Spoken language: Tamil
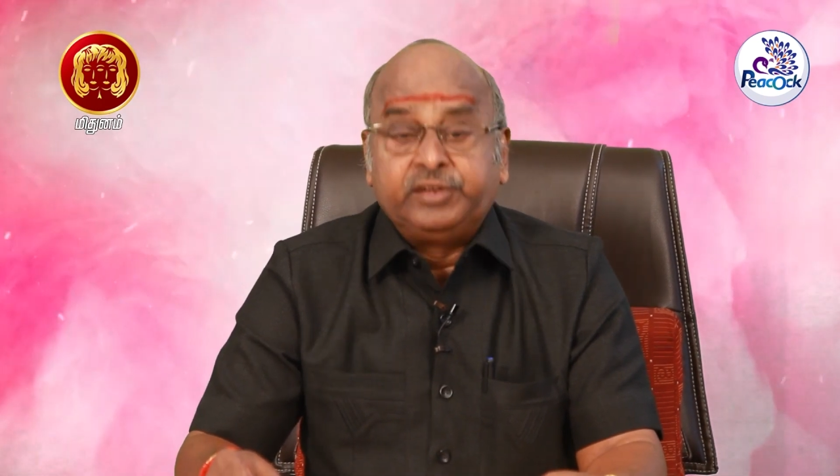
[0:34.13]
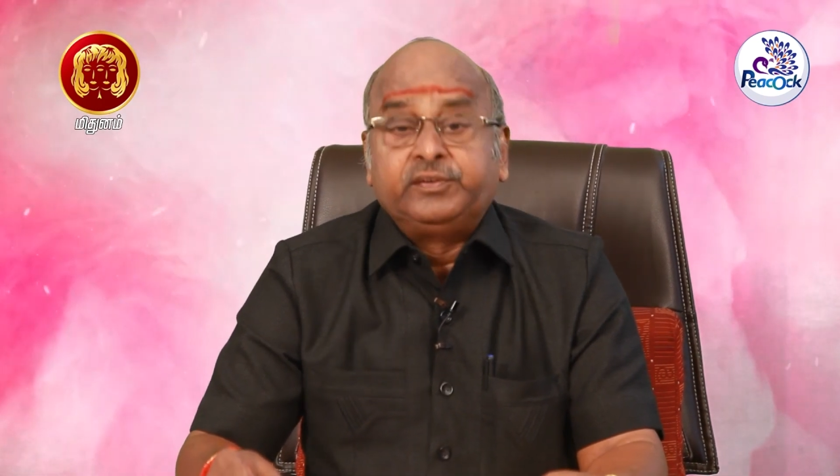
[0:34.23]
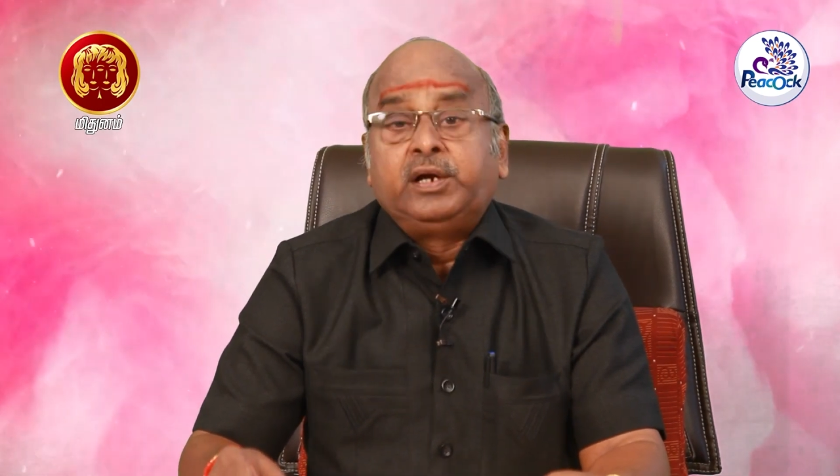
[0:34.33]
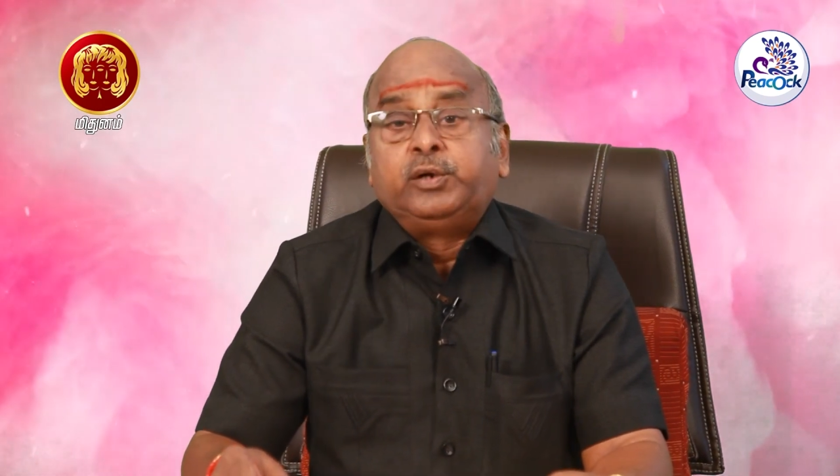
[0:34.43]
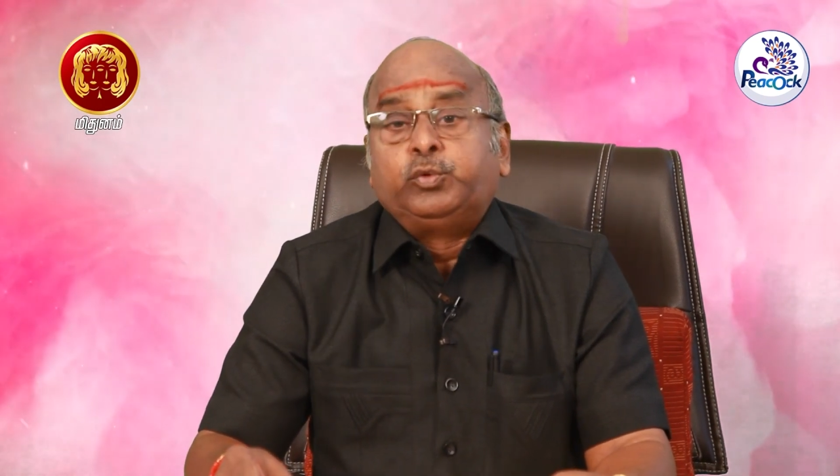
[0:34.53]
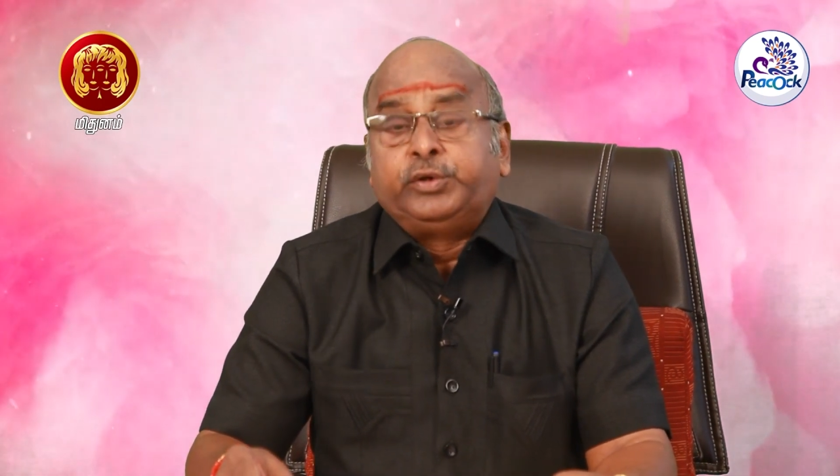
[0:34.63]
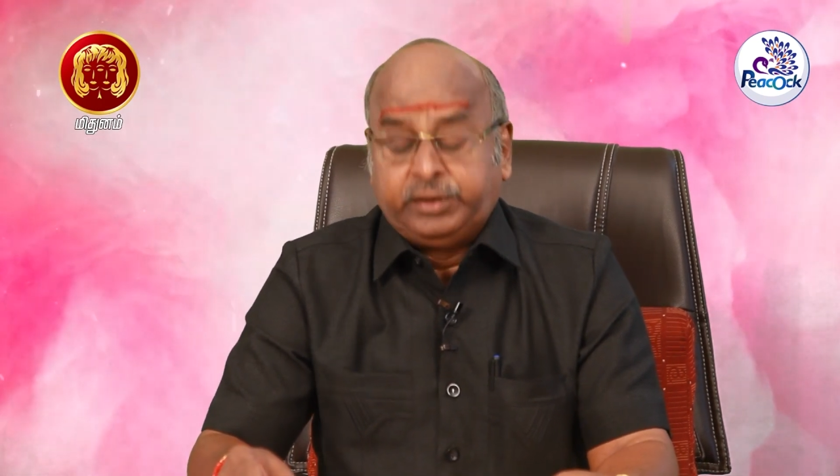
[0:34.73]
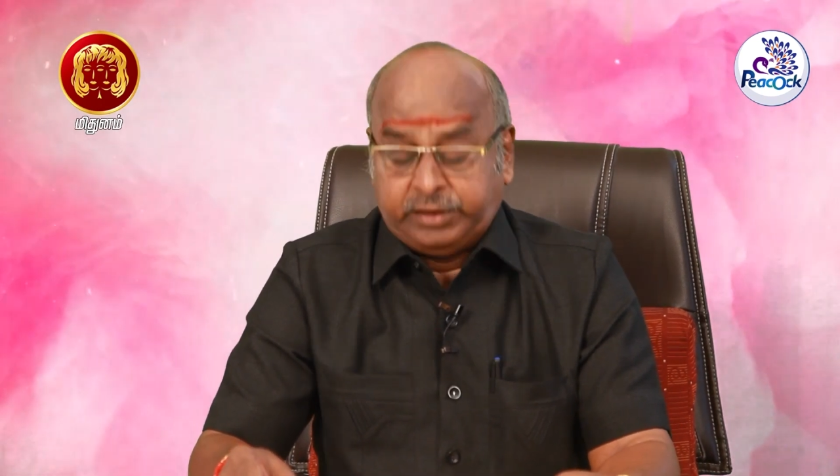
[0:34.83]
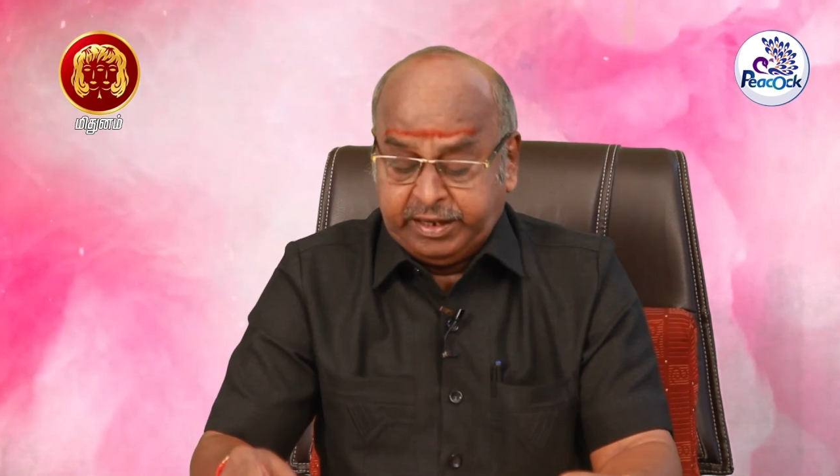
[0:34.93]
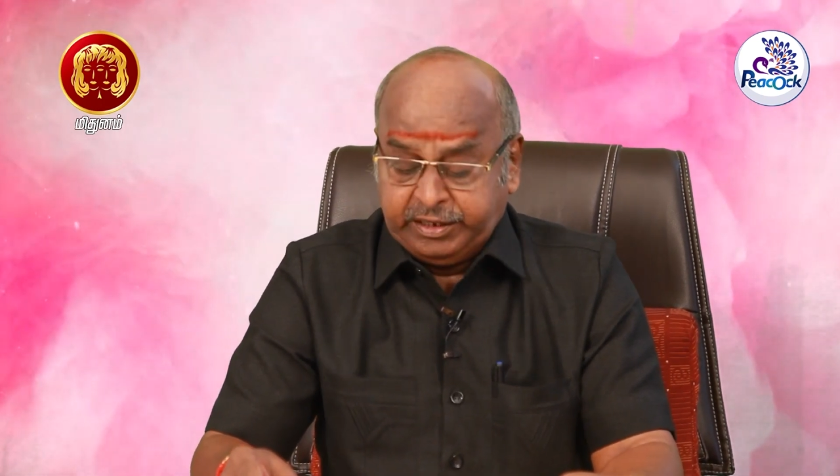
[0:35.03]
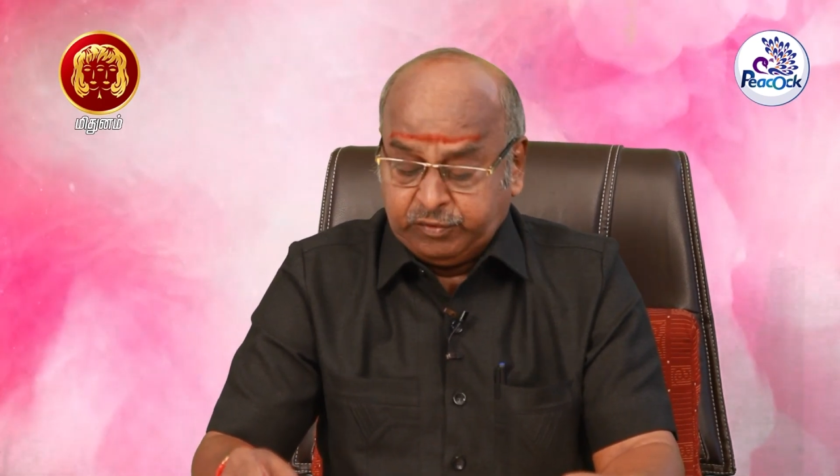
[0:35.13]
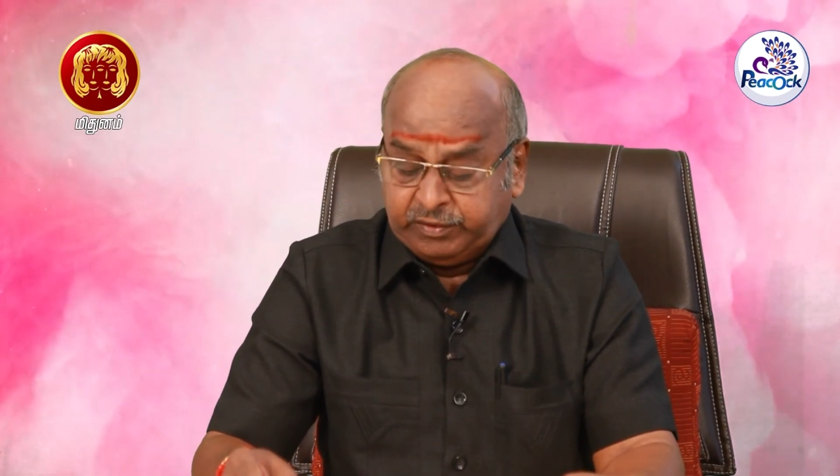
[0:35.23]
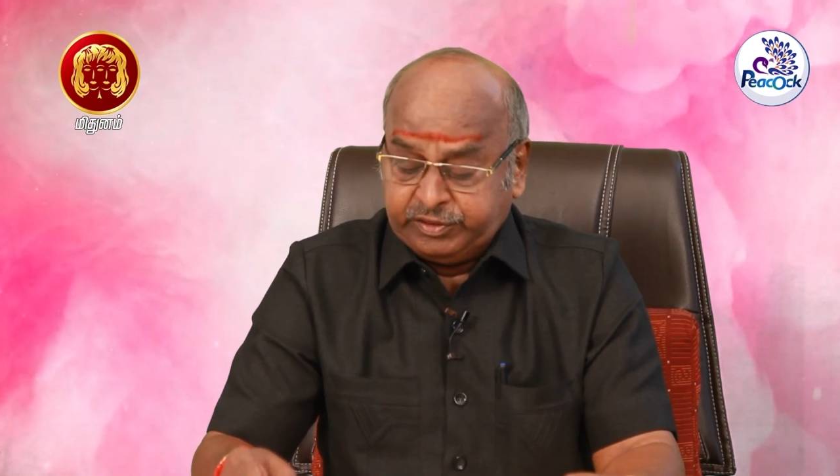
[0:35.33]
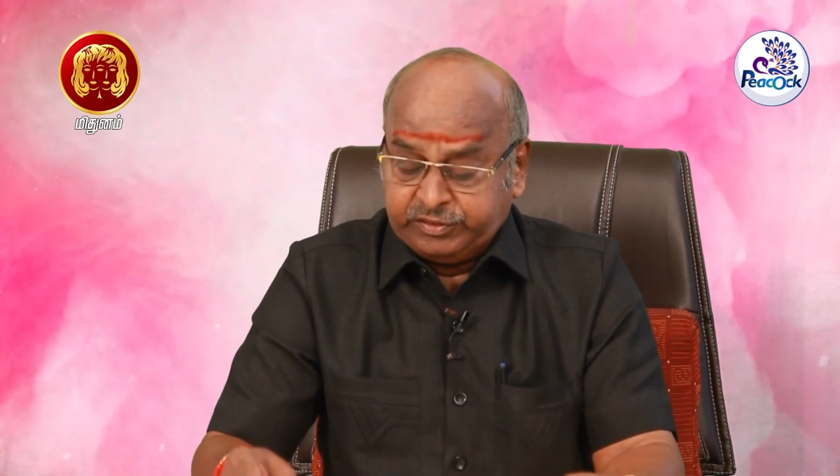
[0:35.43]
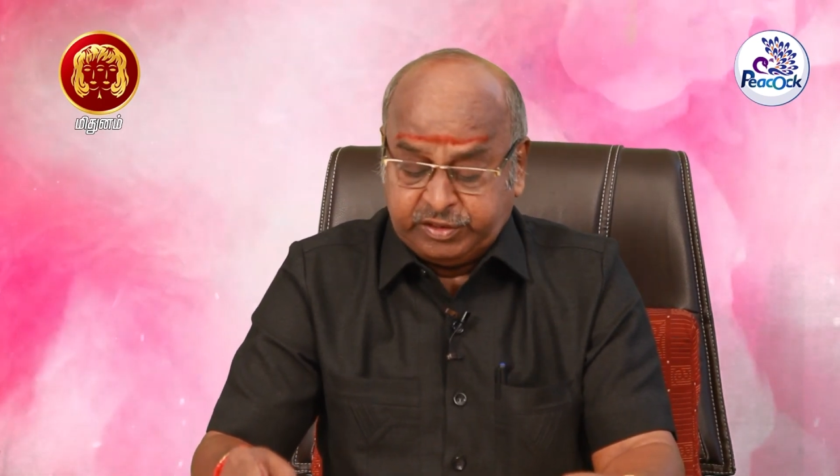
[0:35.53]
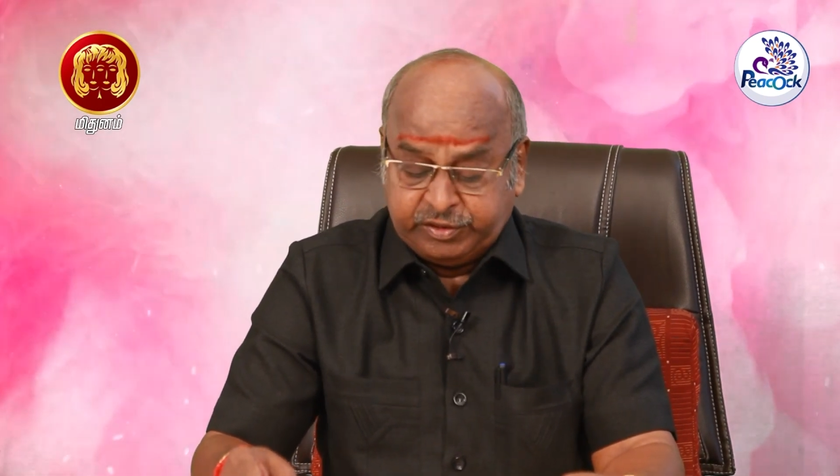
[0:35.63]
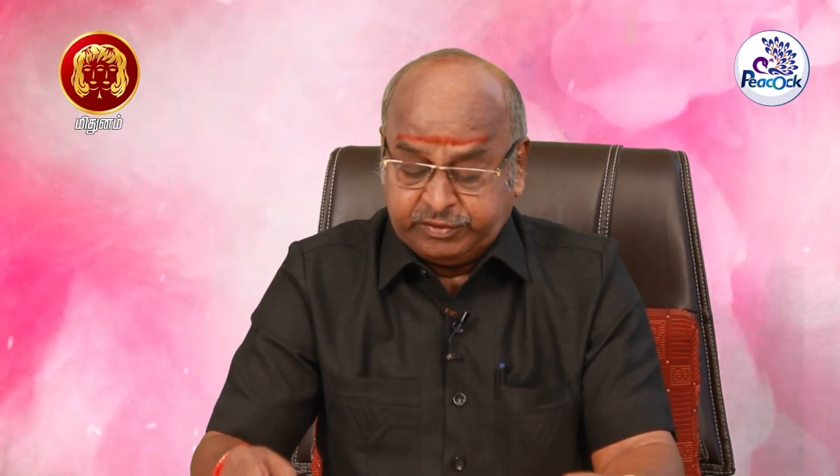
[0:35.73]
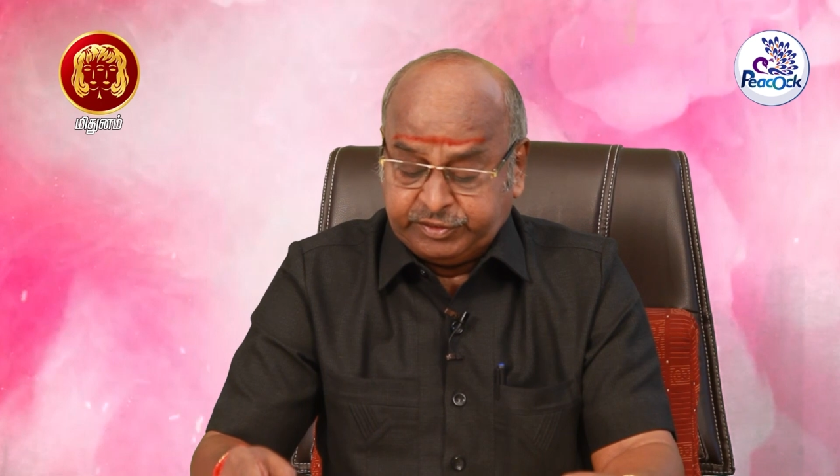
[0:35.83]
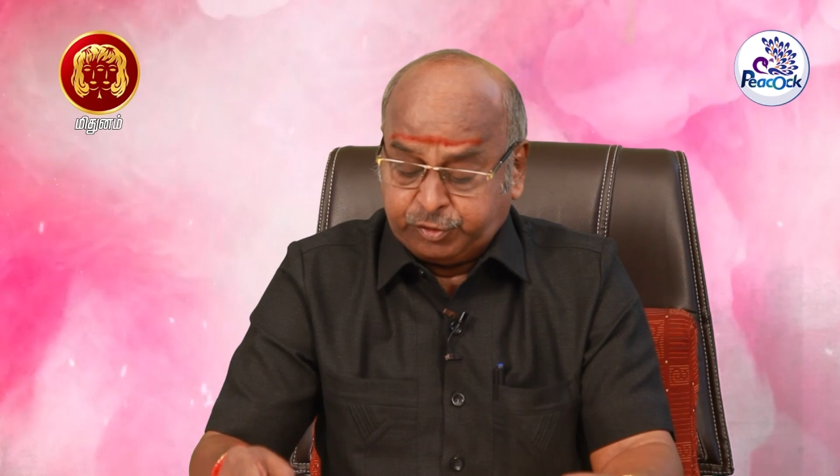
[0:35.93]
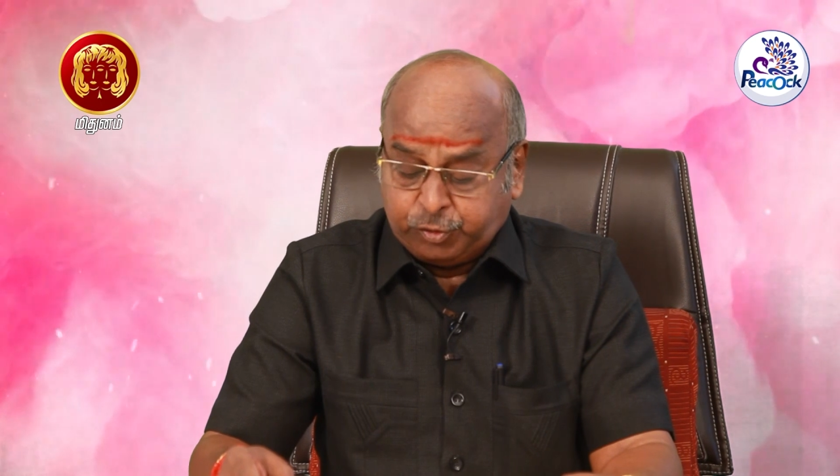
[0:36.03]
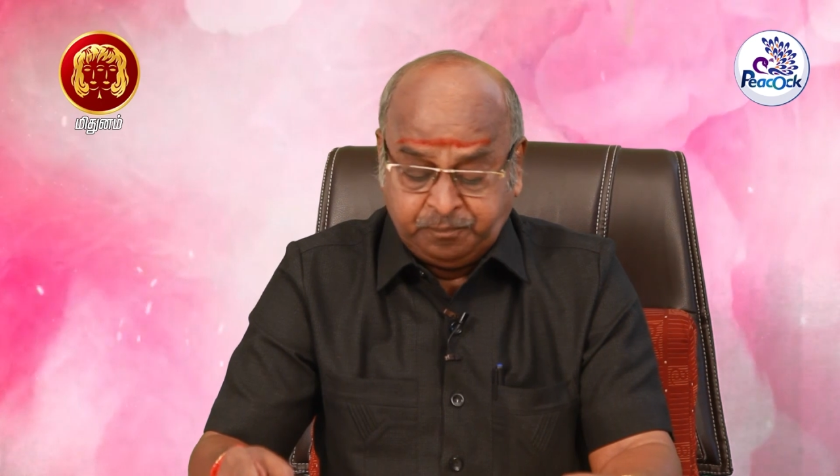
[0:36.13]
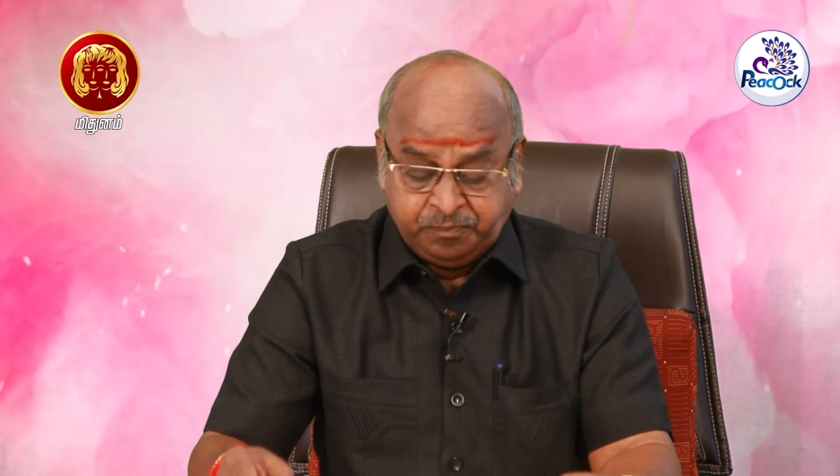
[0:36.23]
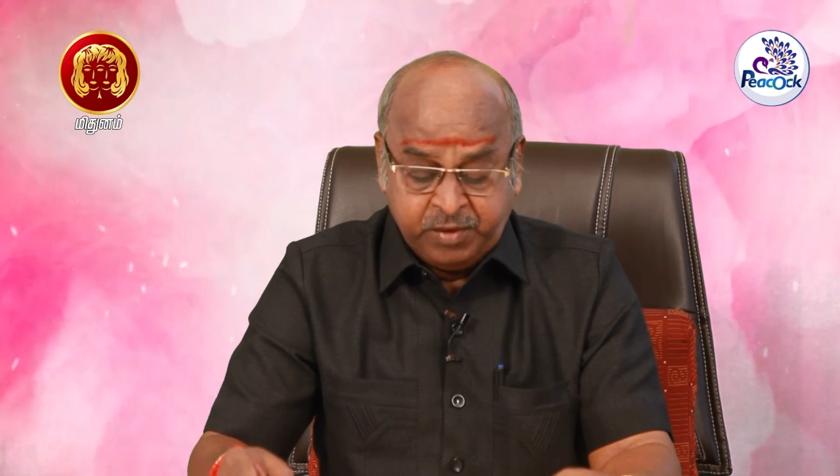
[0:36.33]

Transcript: இருந்தாலும் உடன் கைக்கு வந்து சேருவதற்கும்